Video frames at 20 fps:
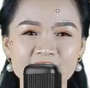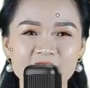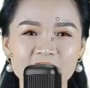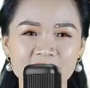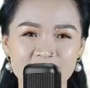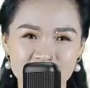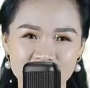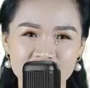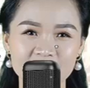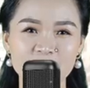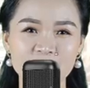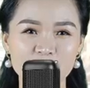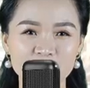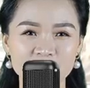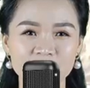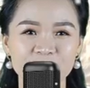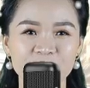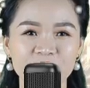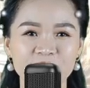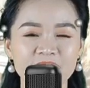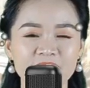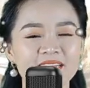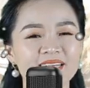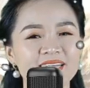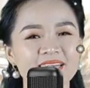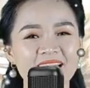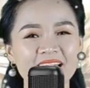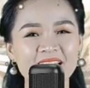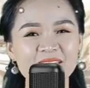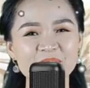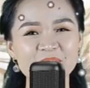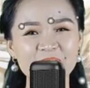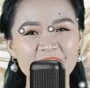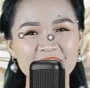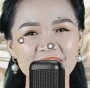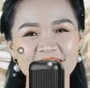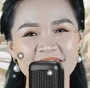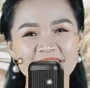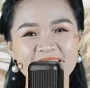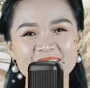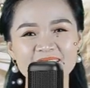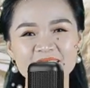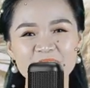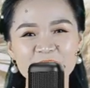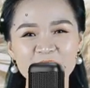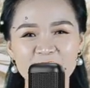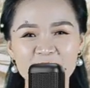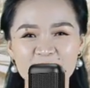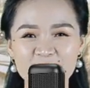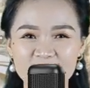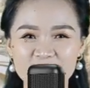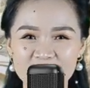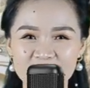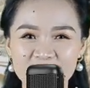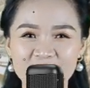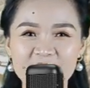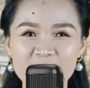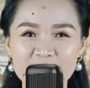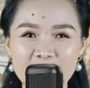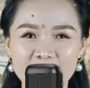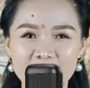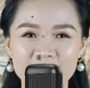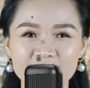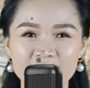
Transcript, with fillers: Cách giải hạn tán tận thường căn cứ vào bản chất